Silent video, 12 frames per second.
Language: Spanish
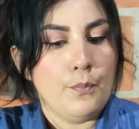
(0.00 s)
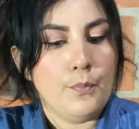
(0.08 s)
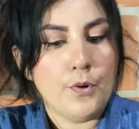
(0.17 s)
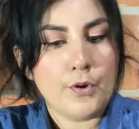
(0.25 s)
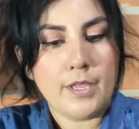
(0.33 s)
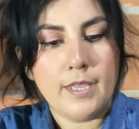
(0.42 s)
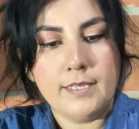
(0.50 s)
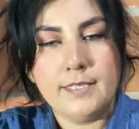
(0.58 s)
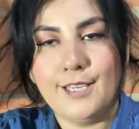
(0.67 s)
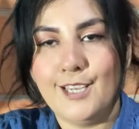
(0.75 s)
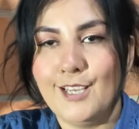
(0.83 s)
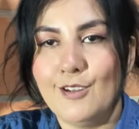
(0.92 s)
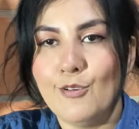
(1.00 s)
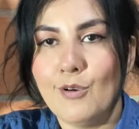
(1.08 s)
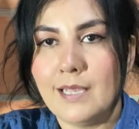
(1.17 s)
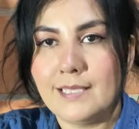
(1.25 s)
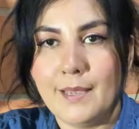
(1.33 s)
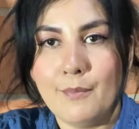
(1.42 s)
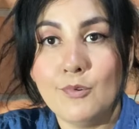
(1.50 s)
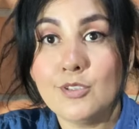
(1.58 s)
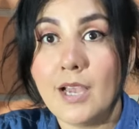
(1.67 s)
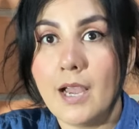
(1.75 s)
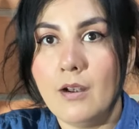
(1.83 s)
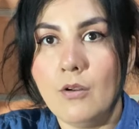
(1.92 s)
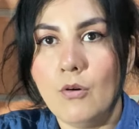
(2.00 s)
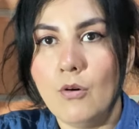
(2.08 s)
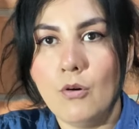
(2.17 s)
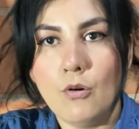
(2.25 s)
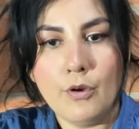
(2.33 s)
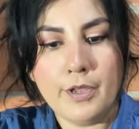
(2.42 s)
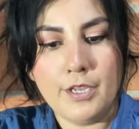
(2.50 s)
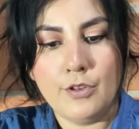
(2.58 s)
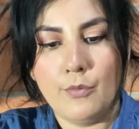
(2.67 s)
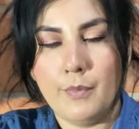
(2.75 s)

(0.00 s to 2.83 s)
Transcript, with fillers: Porque si lo hacemos al ojo y no,